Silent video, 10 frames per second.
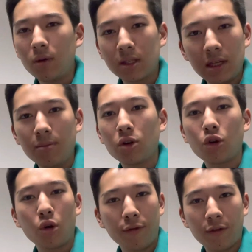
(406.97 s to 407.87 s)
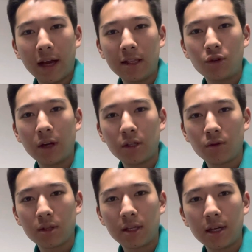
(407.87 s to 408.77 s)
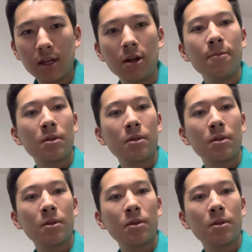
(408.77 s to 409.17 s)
700 Euro für einen Trade zu riskieren